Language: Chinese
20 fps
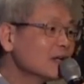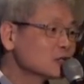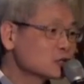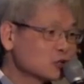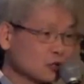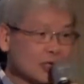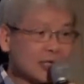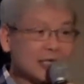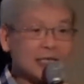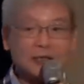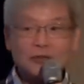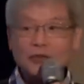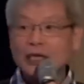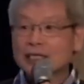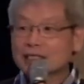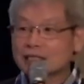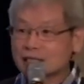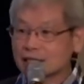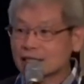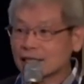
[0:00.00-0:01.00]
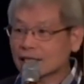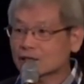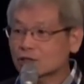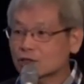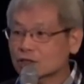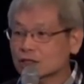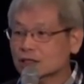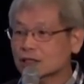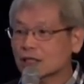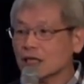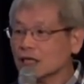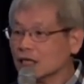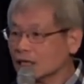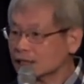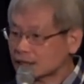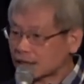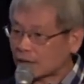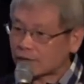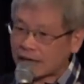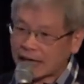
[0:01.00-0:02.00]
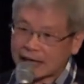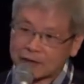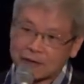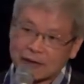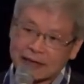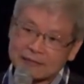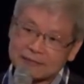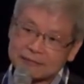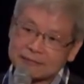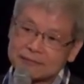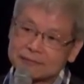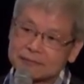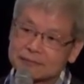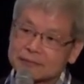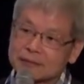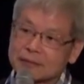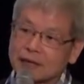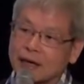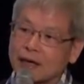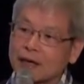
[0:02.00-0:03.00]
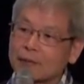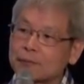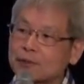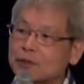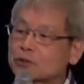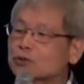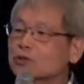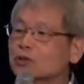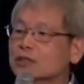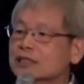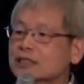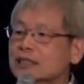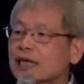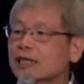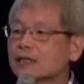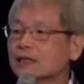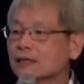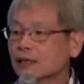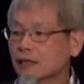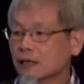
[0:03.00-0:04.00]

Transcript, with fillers: 所以延始点就是第一个找开关啊，比如说正，